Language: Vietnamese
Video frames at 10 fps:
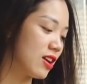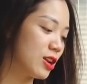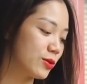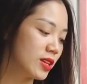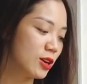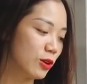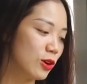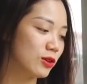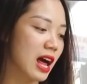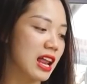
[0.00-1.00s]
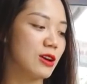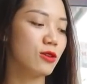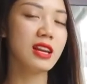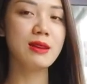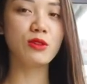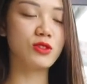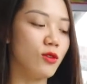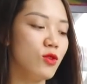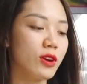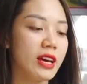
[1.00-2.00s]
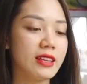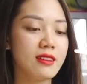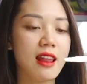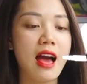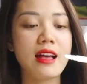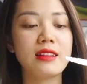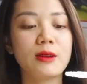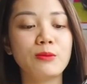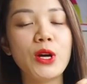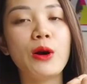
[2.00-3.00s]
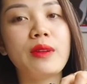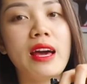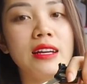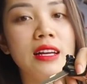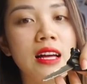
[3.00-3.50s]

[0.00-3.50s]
và liệu cũng giới thiệu luôn là liệu có lên một số phụ kiện như là chống trộm nè.